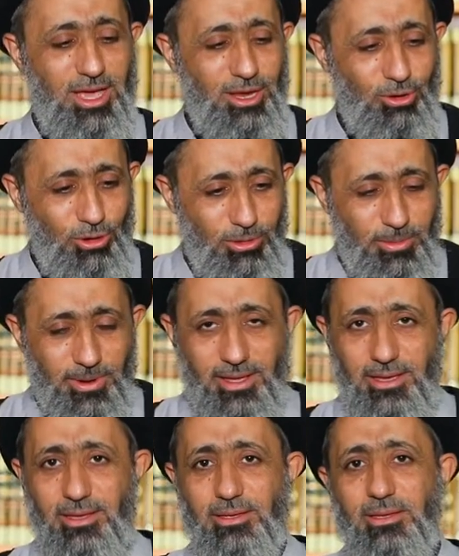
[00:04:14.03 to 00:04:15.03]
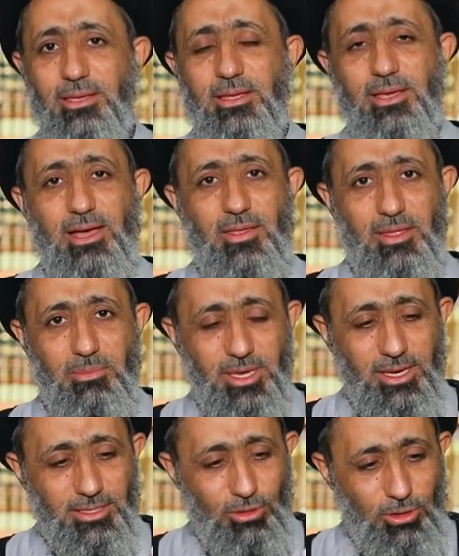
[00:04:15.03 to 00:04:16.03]
هاي الأبرة هذا
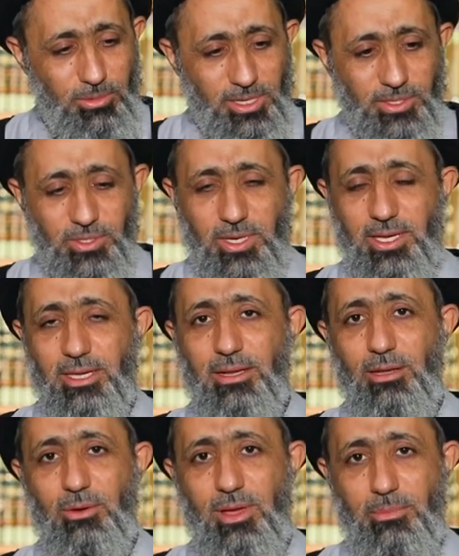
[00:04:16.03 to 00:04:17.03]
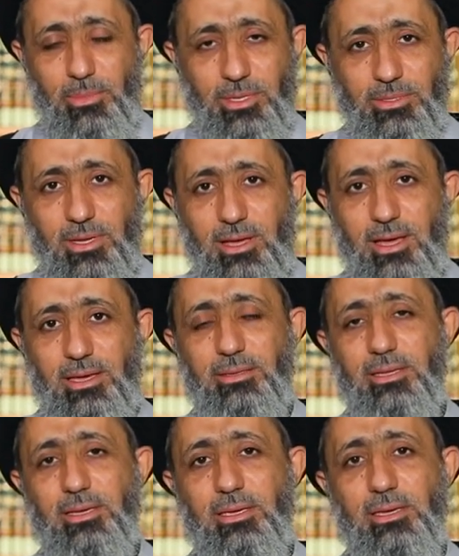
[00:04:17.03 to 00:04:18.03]
المخيط الأبرة الصغيرة لو أمنتها
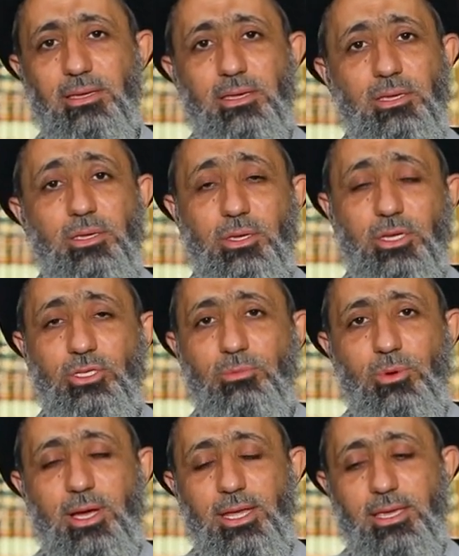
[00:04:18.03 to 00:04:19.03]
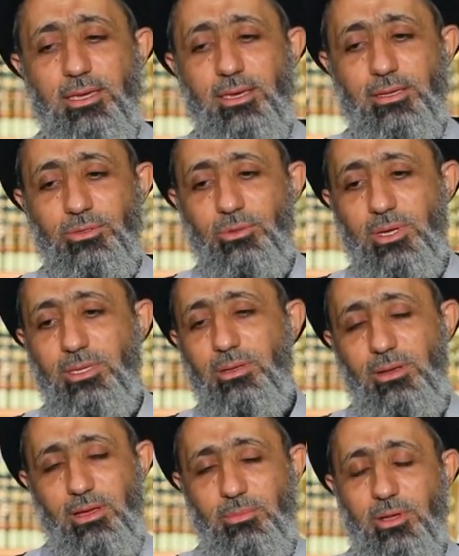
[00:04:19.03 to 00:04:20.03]
عندك يجب عليك أن
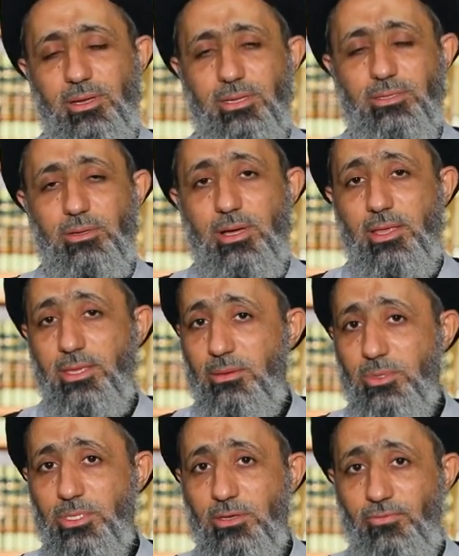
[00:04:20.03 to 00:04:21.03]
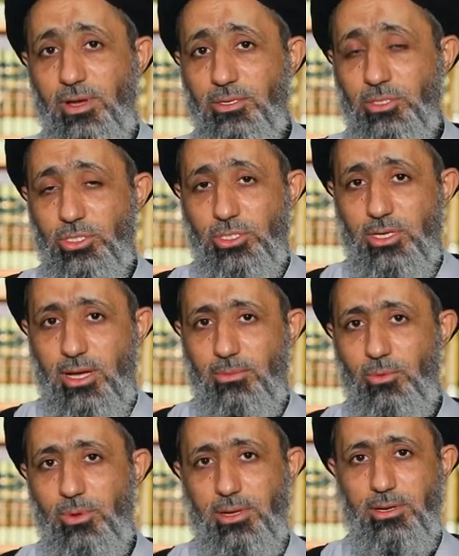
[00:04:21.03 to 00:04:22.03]
تؤدي الأمانة هذه من صفات الشيعة
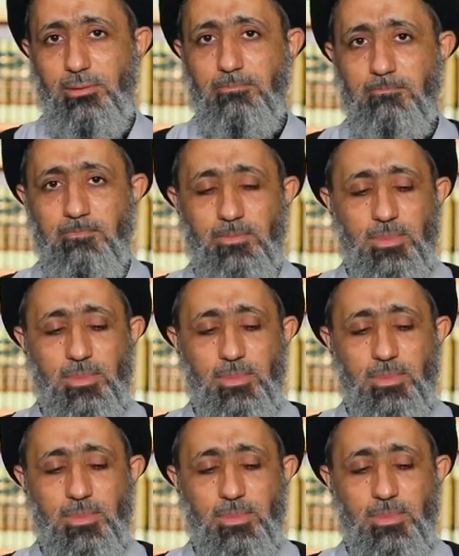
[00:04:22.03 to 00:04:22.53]
الموالين